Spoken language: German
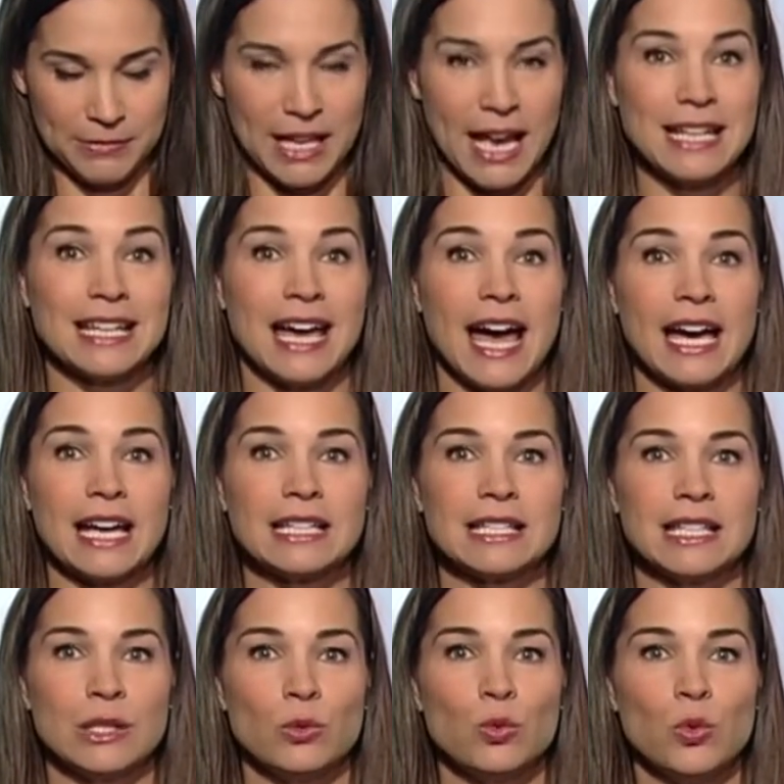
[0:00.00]
Seit
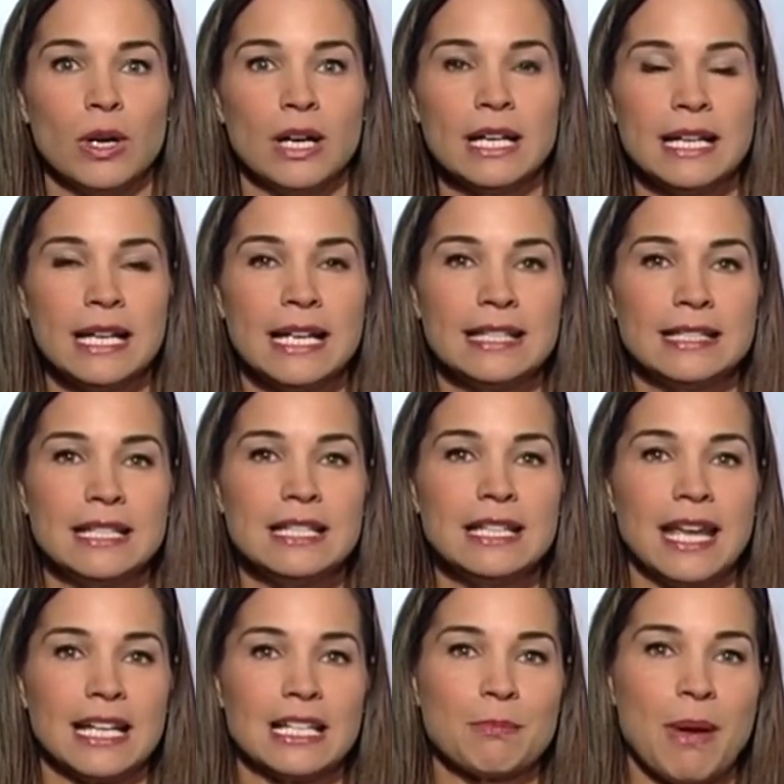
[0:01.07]
18 Uhr sind die
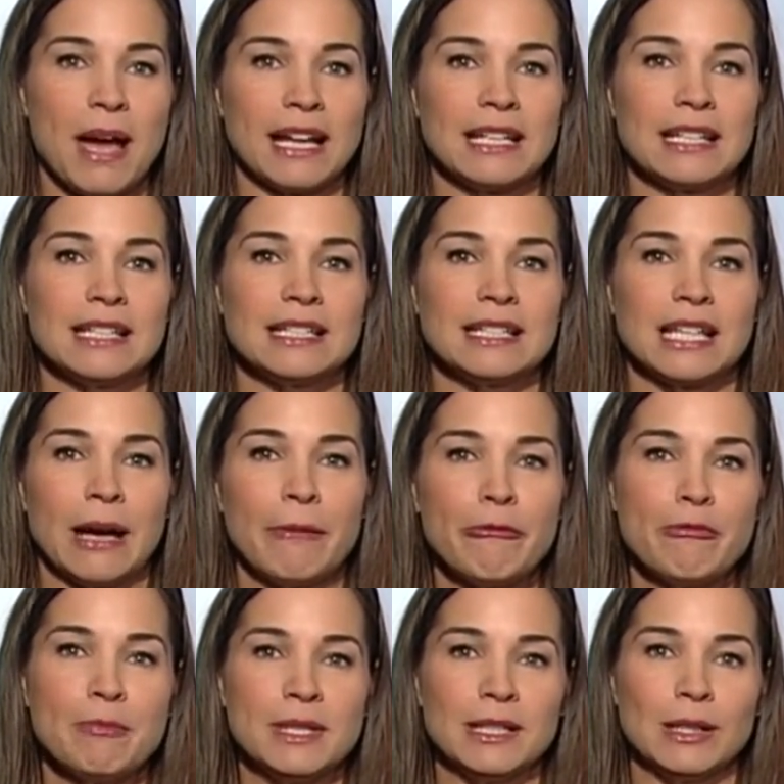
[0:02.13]
Experten des
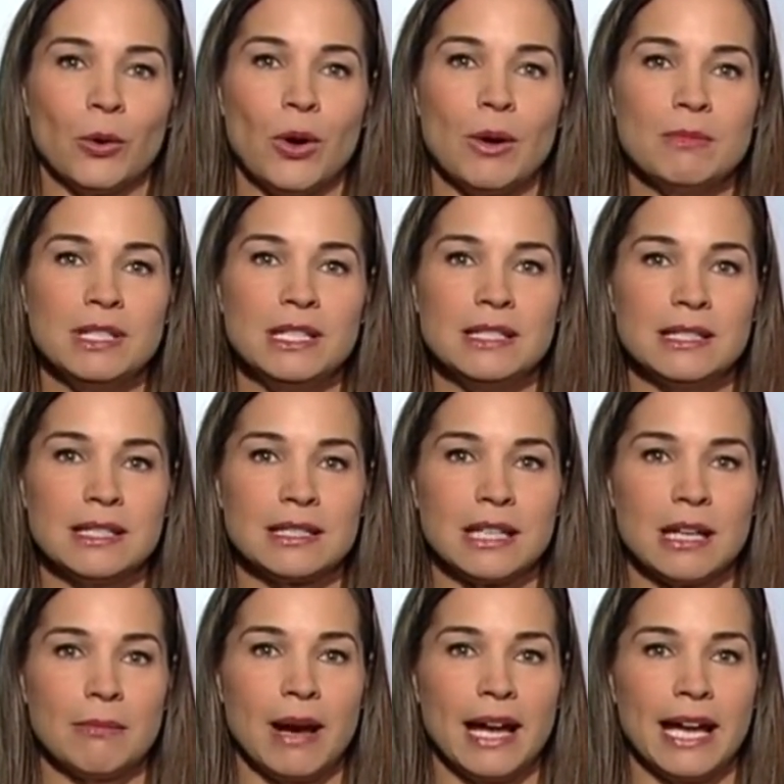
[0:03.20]
Kampfmittelräumdienstes
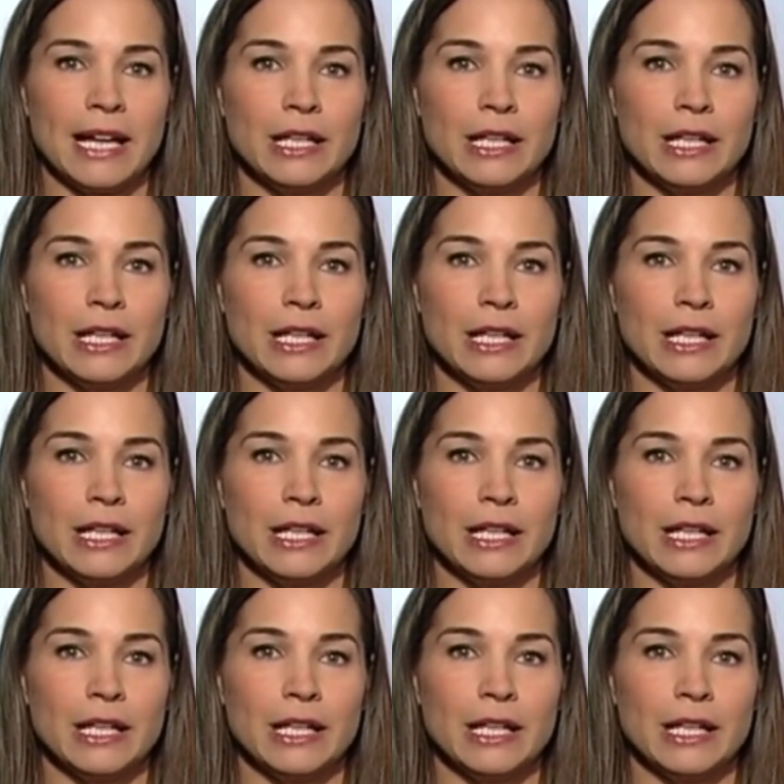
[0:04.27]
dabei,